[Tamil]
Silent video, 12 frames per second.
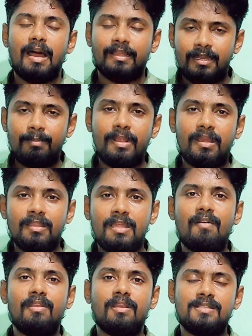அதன்
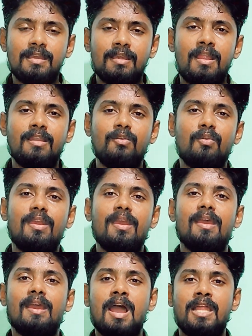பிறகுதான் அவர் ரஷ்ய நாட்டினுடைய
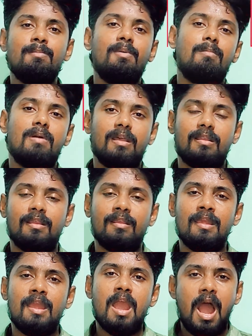அதிபராக மாறுறார்
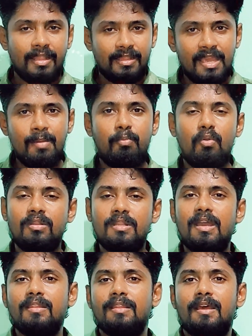அதே
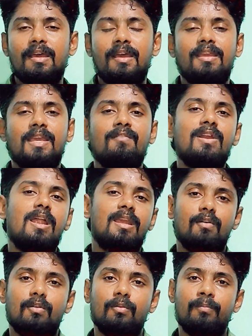போன்றுதான் இந்த எவ்கானி
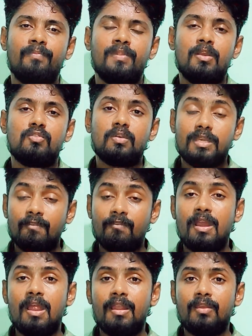அவர்கள் ஸோ
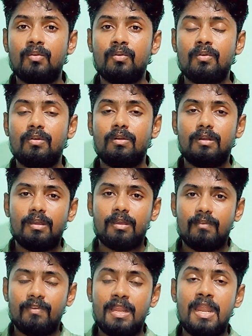எவ்கானிக்கும்
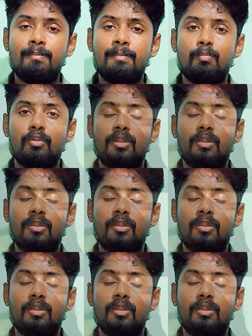விளாடிமிர்